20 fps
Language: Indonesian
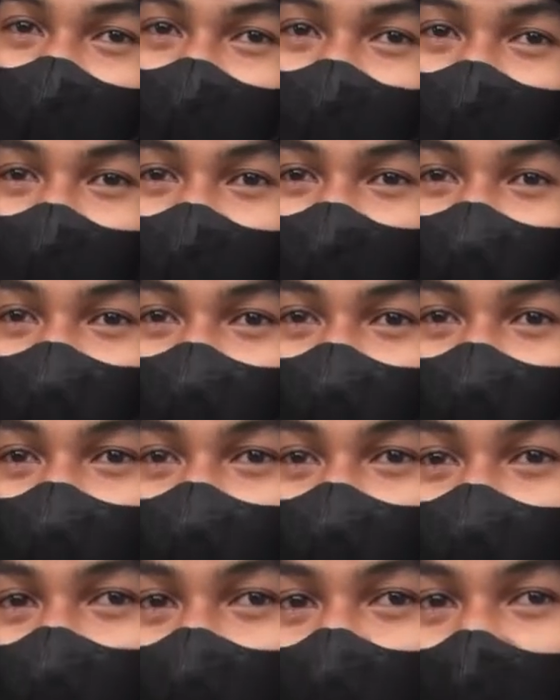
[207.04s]
katanya
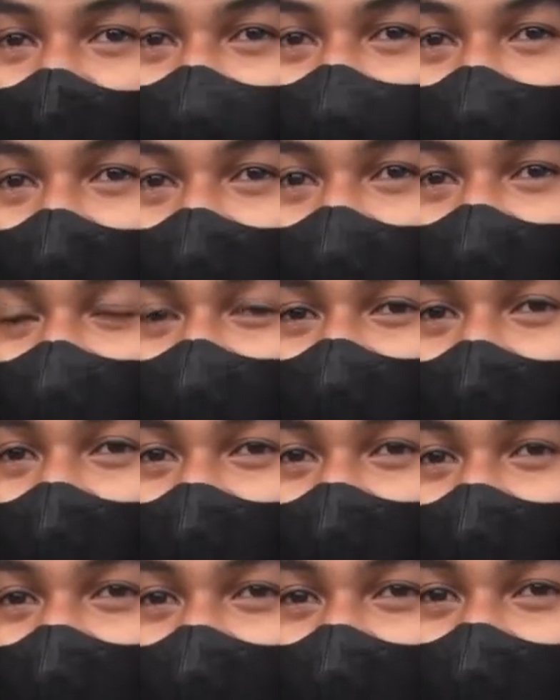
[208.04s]
khusus driver Gojek
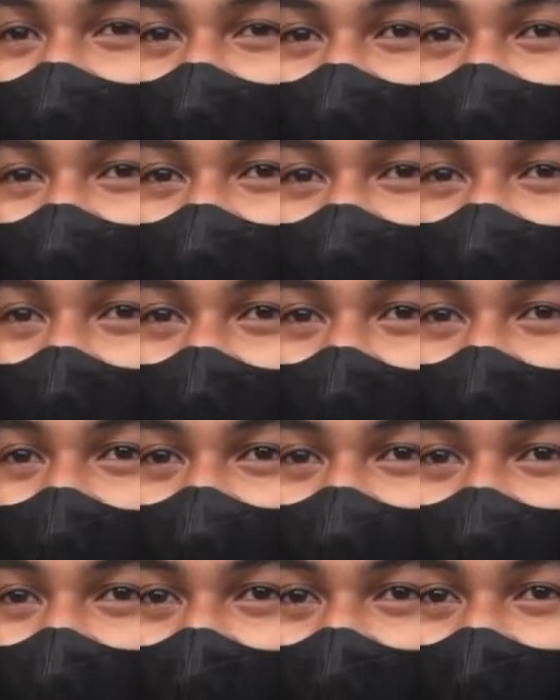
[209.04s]
katanya. Gojek Grab.
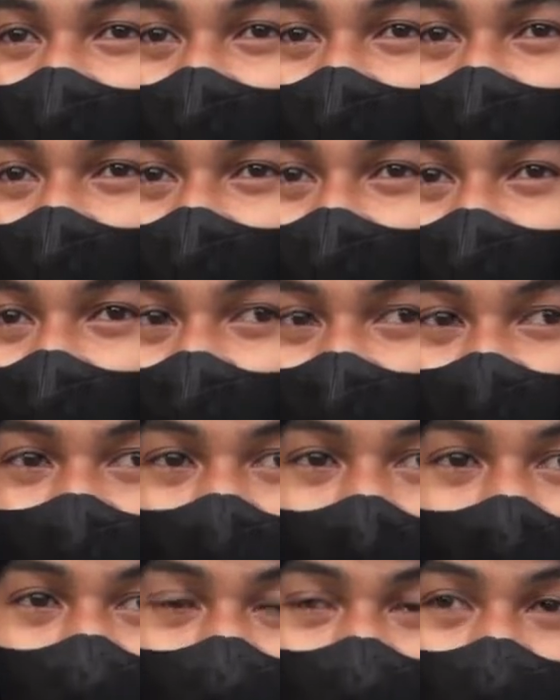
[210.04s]

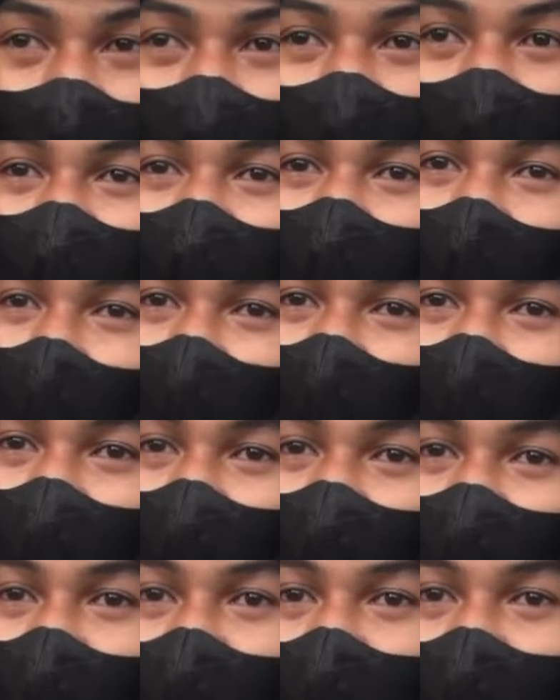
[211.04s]
Dapat tadi ada
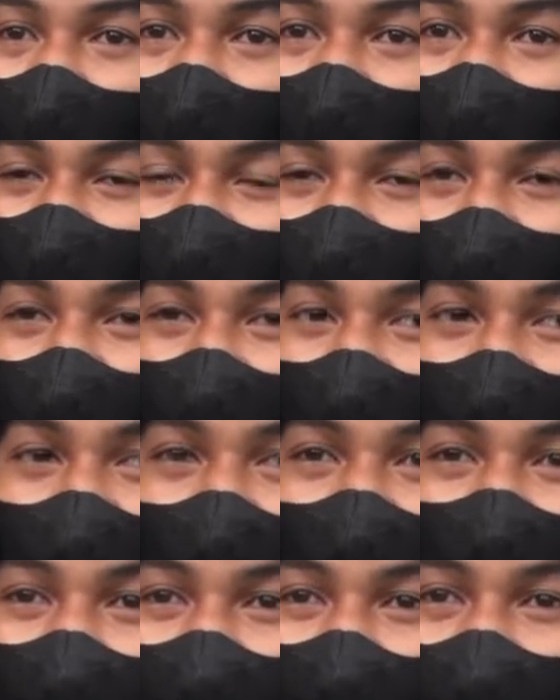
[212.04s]
orang, saya
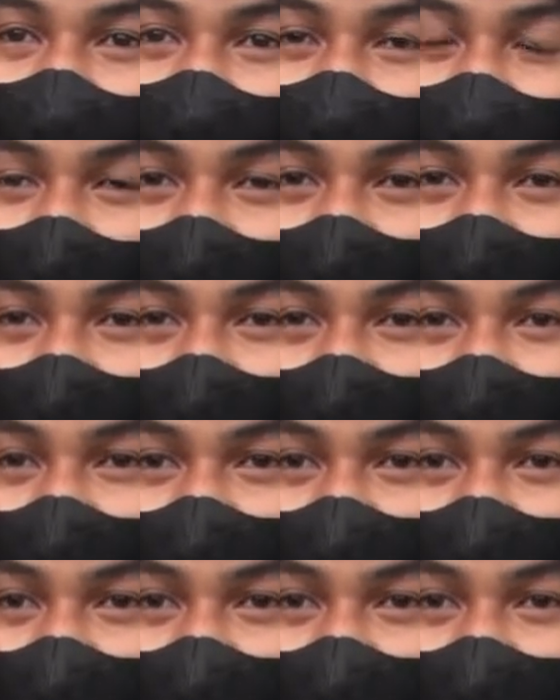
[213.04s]
lagi nunggu tadi,